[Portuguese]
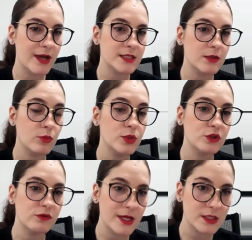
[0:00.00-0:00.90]

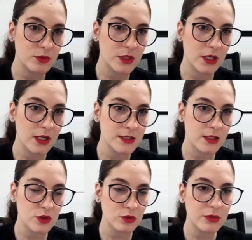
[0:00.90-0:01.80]
obtivéssemos aqueles
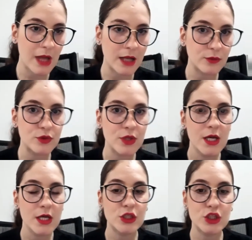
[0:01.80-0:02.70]
resultados
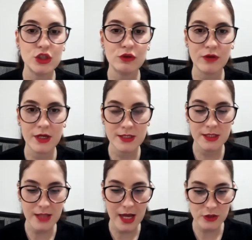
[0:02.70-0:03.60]
de
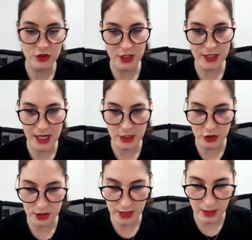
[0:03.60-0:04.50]
diversidade genética, tá